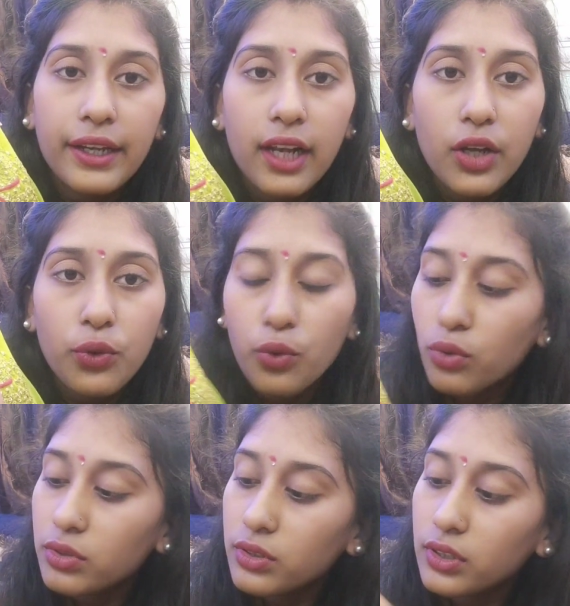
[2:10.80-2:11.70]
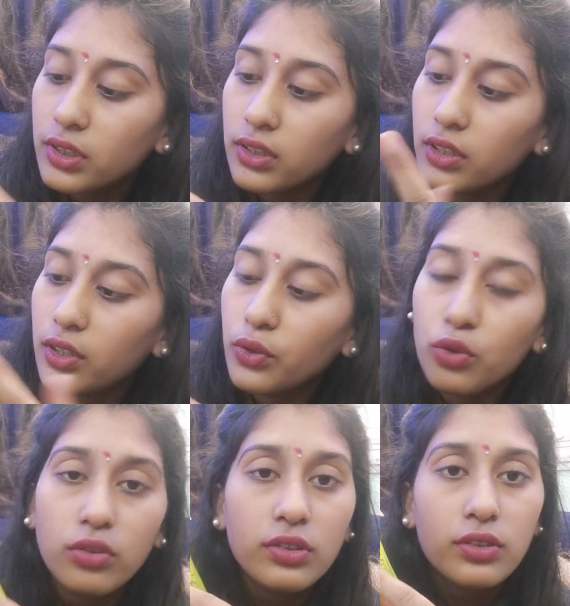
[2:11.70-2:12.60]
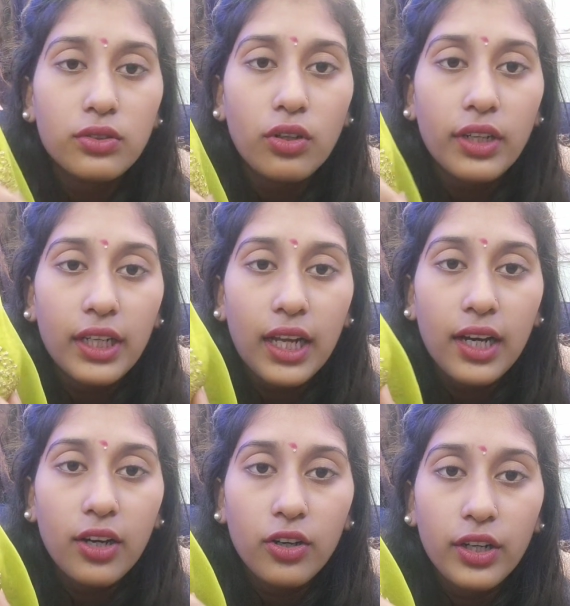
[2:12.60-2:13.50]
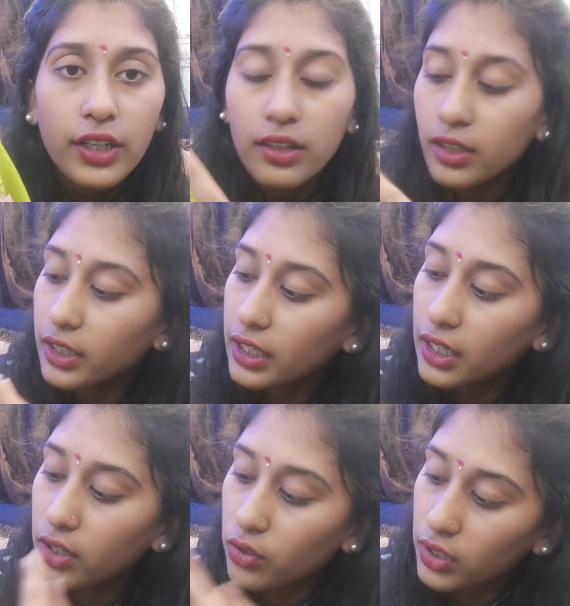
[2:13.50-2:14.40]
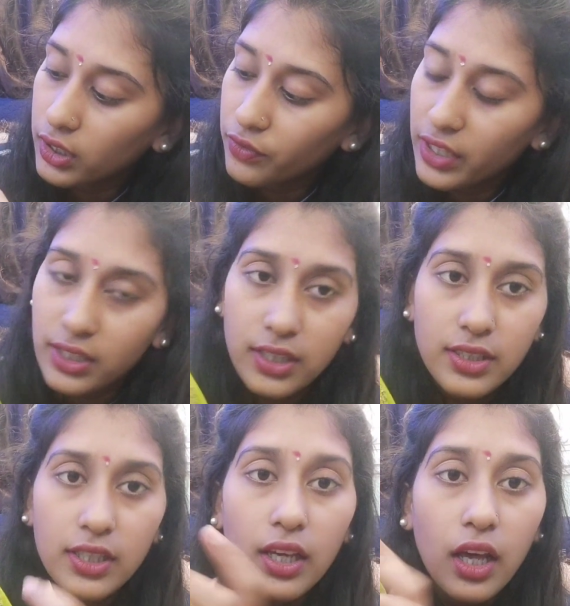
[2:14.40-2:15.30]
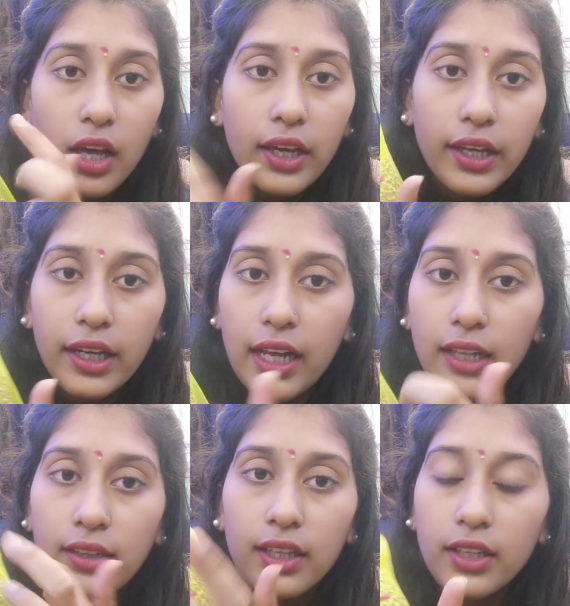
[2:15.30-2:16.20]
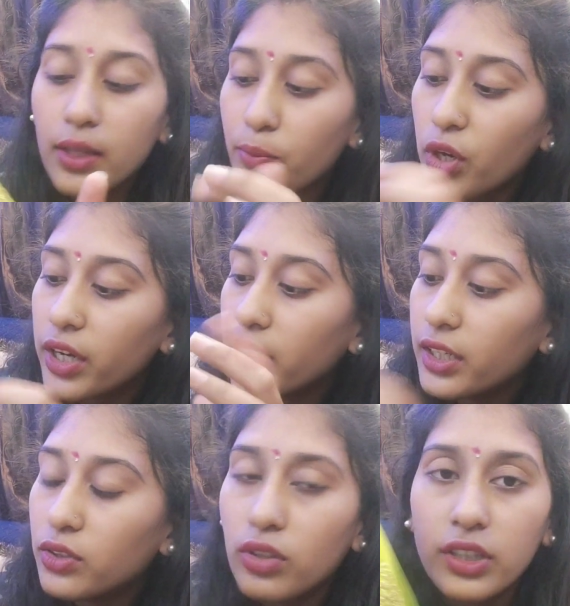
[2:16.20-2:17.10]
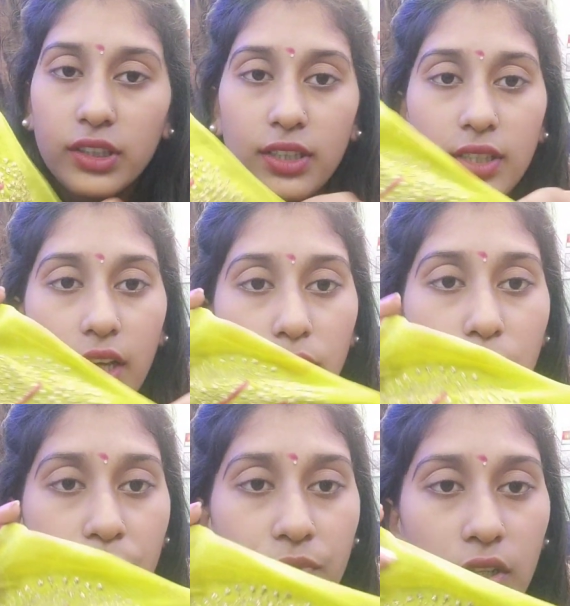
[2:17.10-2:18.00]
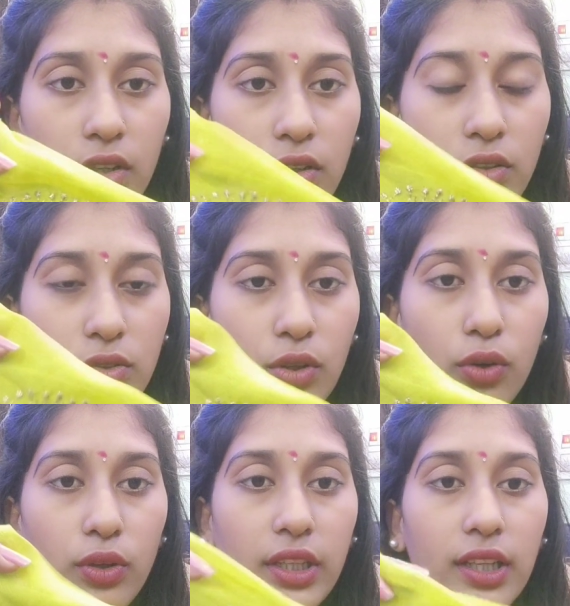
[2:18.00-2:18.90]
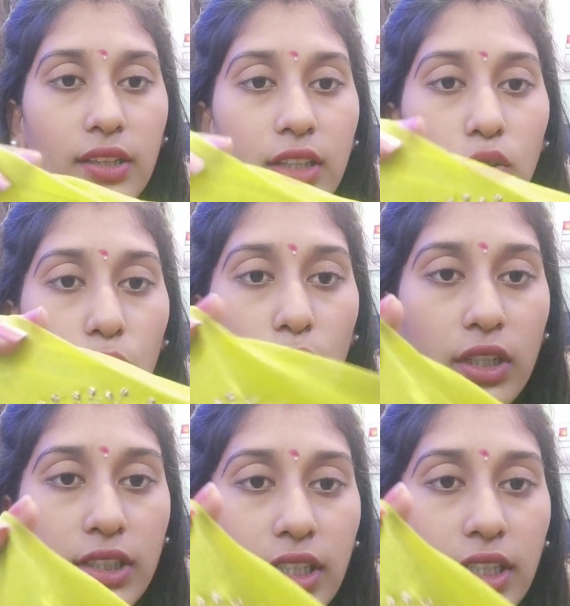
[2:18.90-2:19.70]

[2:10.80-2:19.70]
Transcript: ఇలా రోస్ రోస్తో ఇలా ఒక ఇలా ఒకటి వేసేసి ఇలా అంతా ఇది ఎంబ్రాయిడరీతో ఇచ్చేసారు సో ఇదంతా గోల్డ్